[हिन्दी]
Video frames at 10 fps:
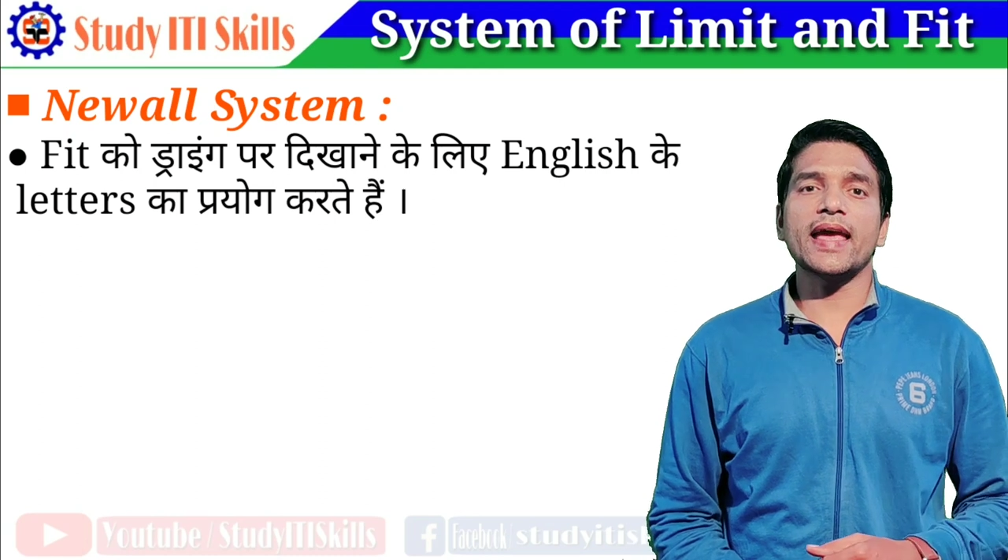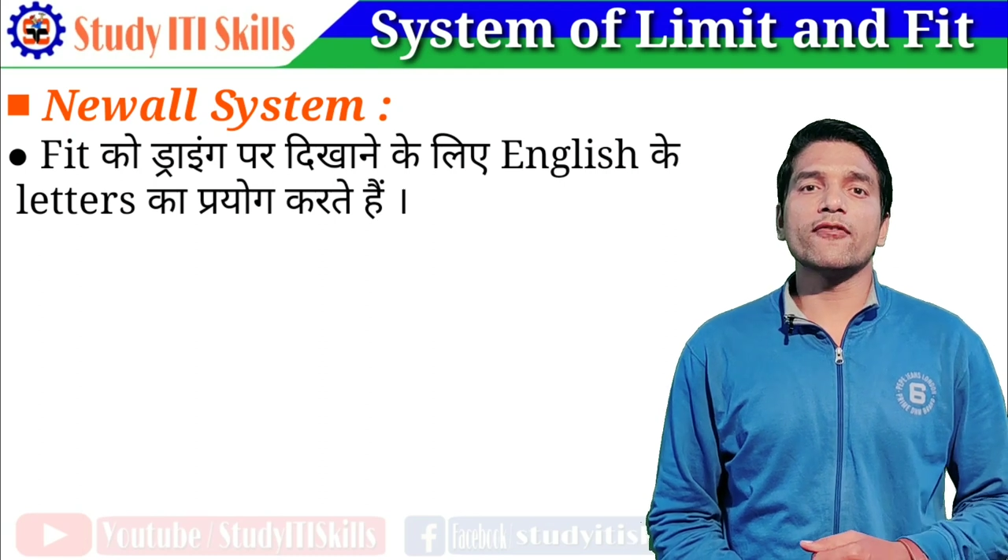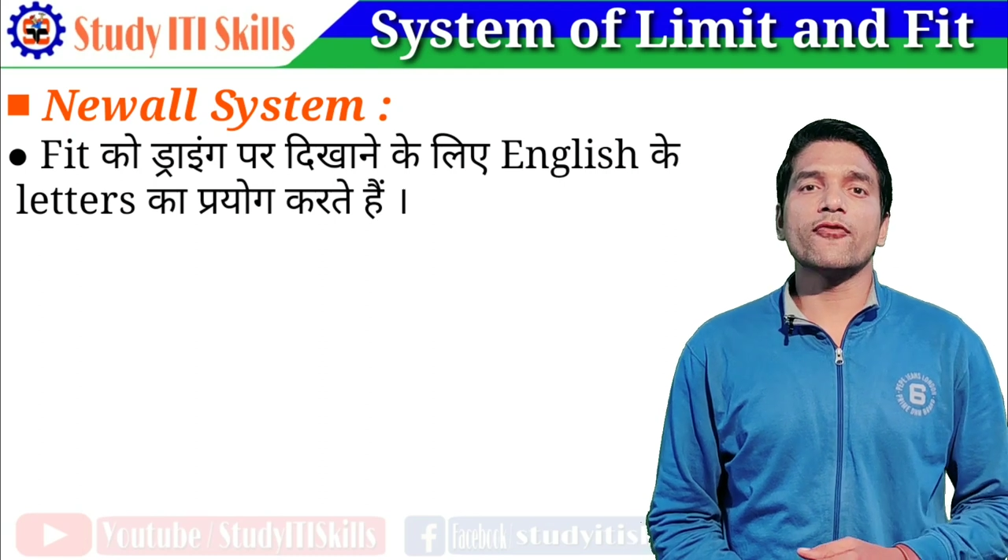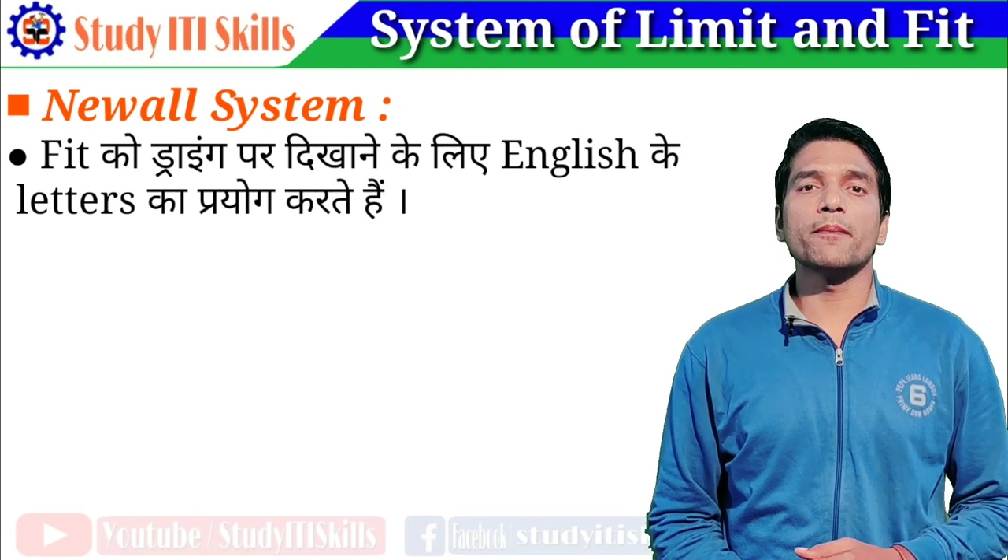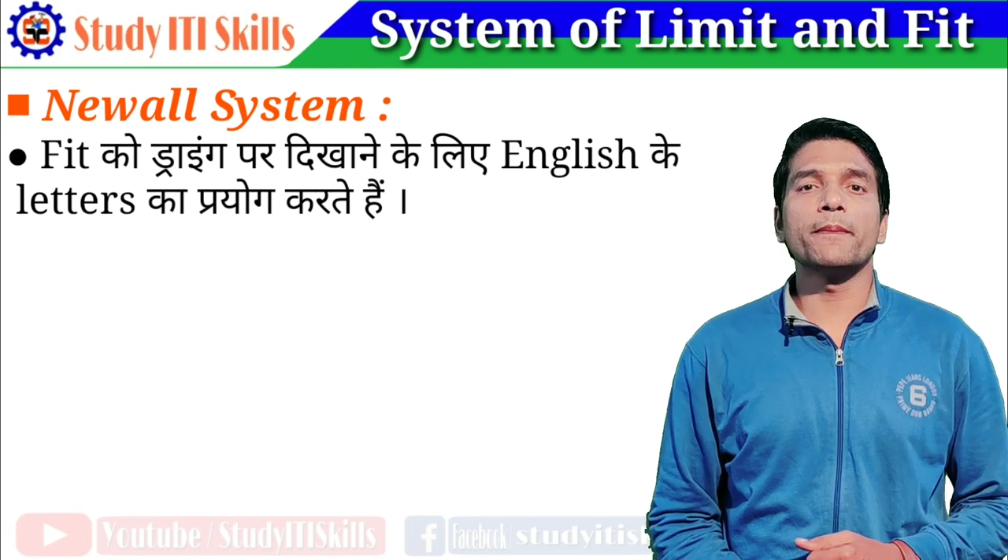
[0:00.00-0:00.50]

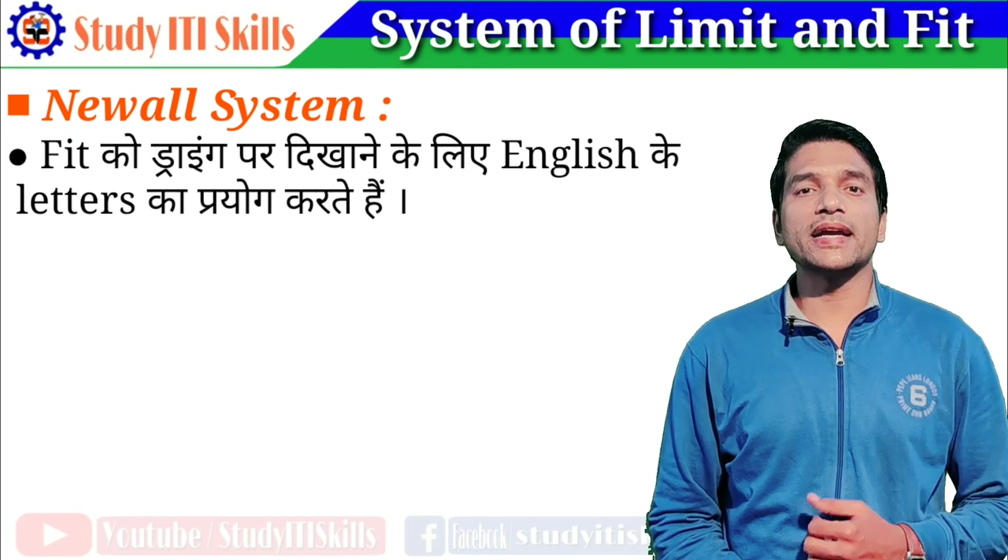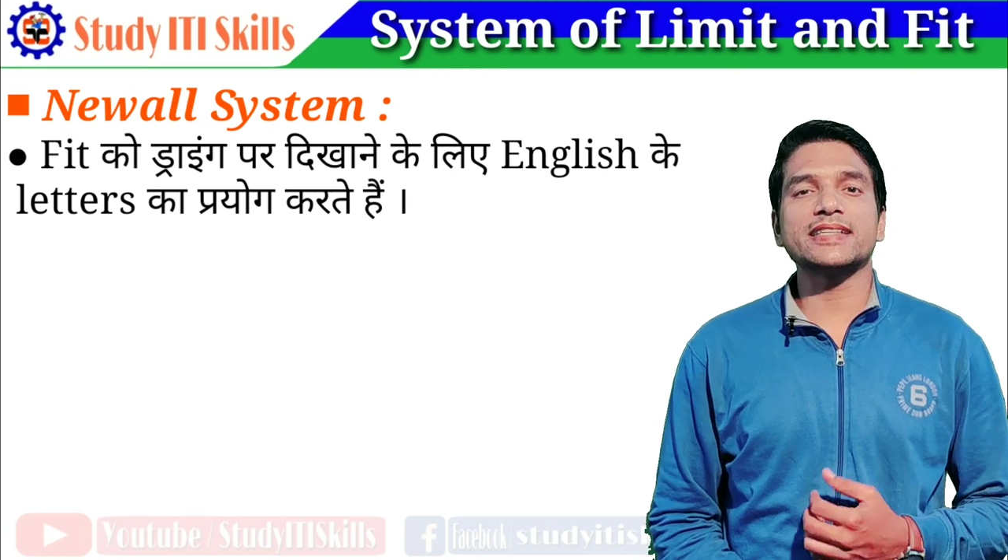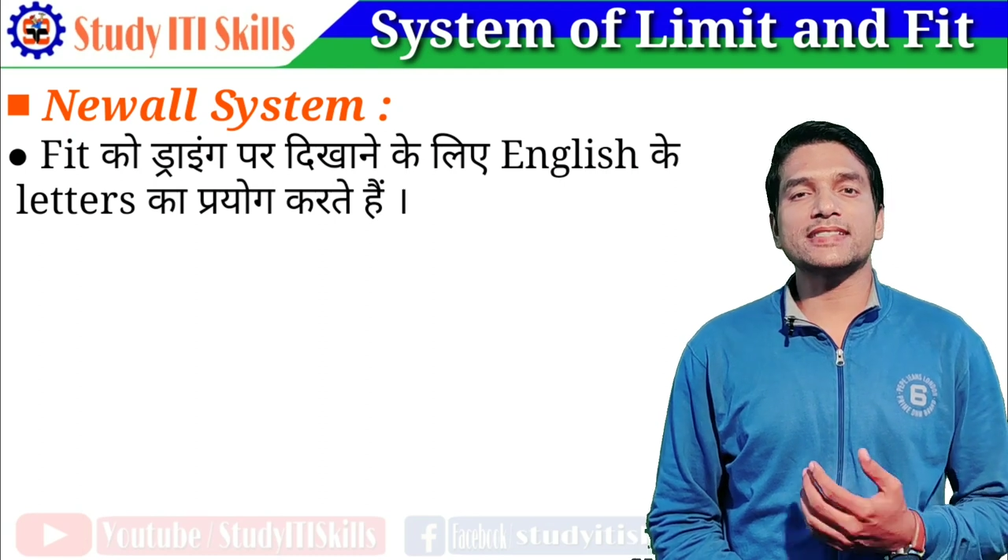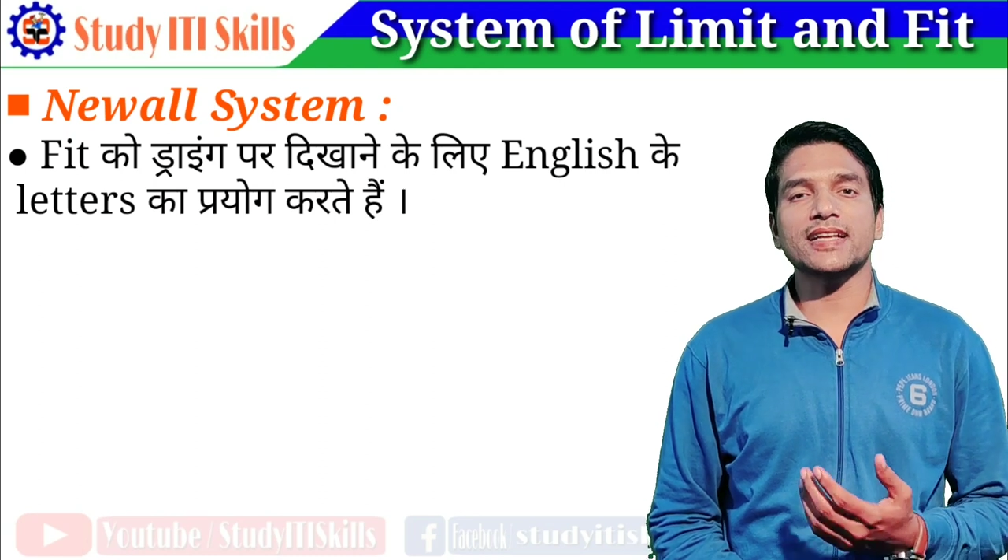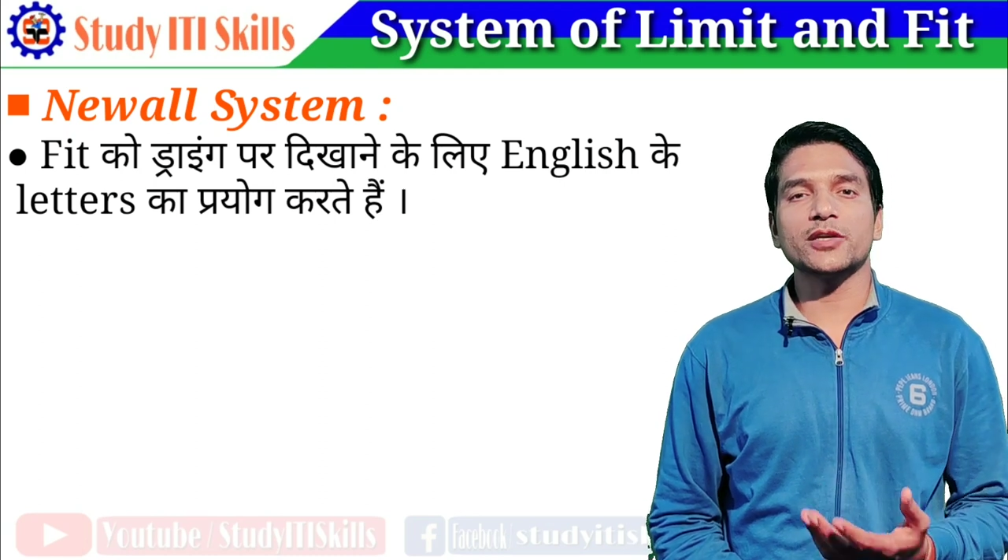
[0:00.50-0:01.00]

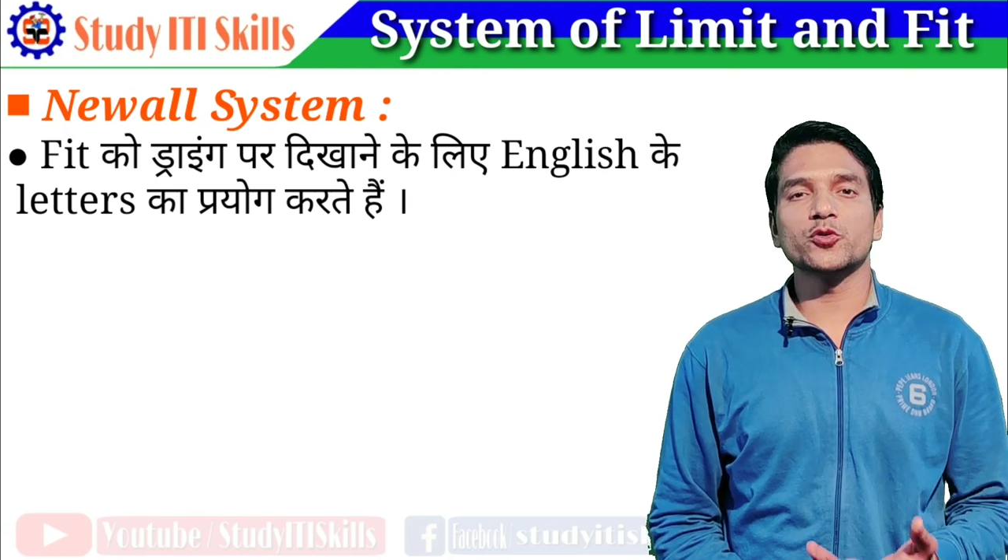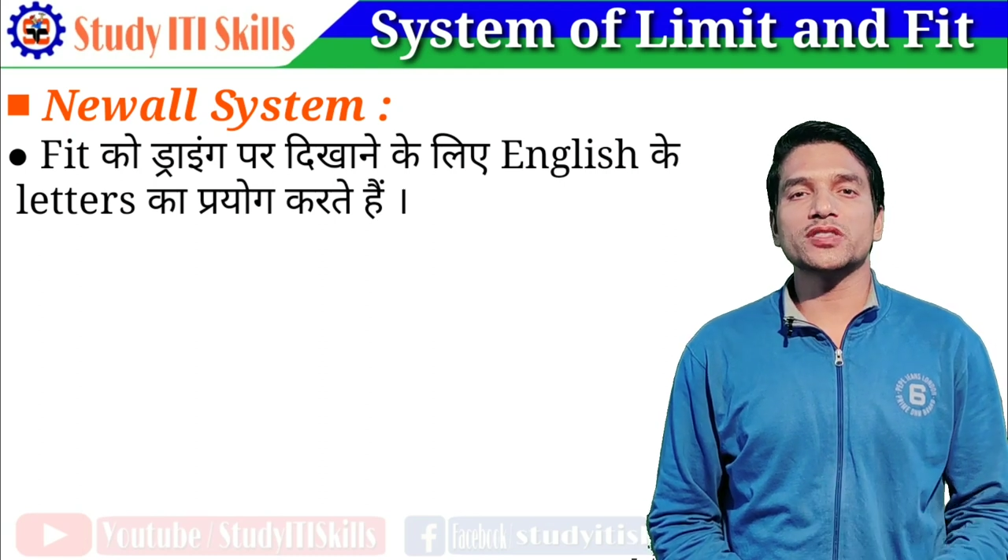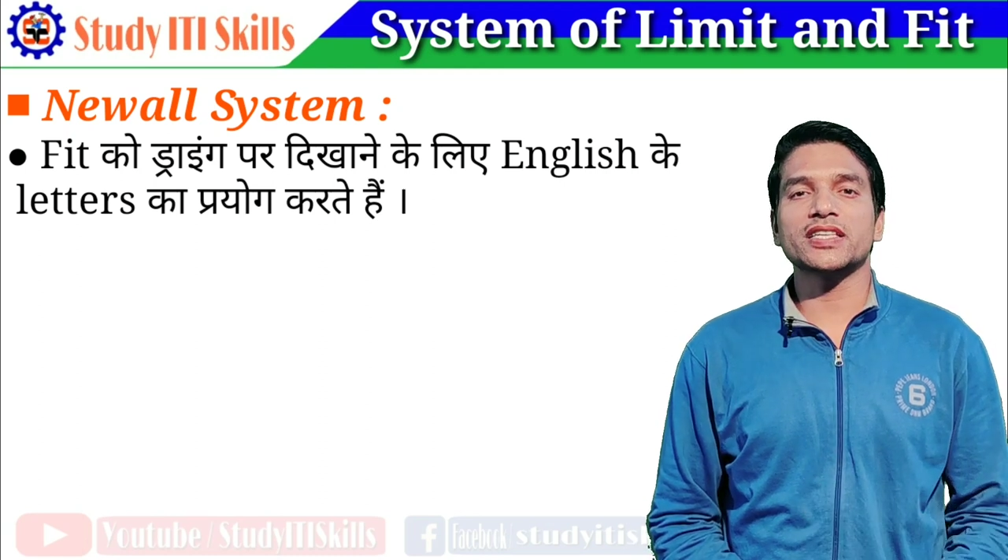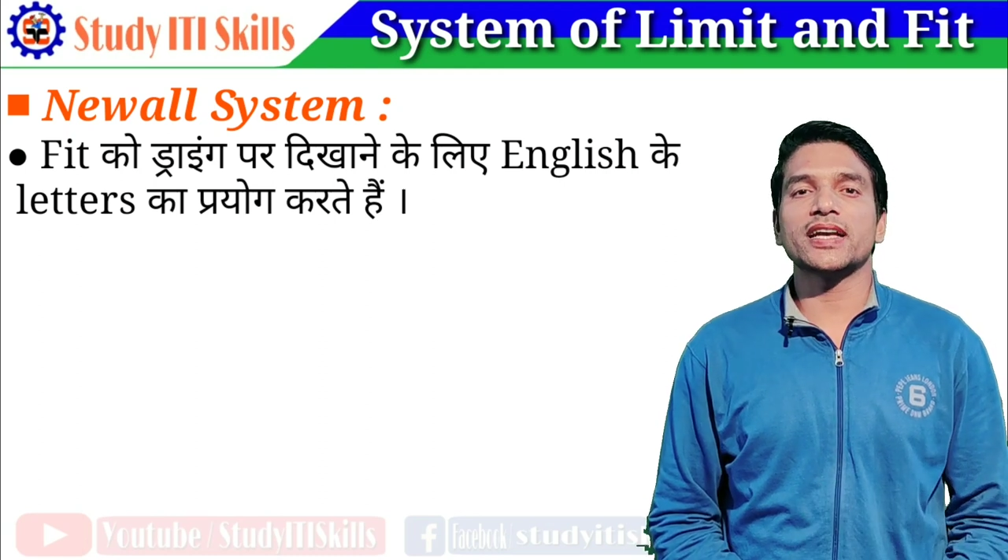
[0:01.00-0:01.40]
अल्फाबेट्स का यूज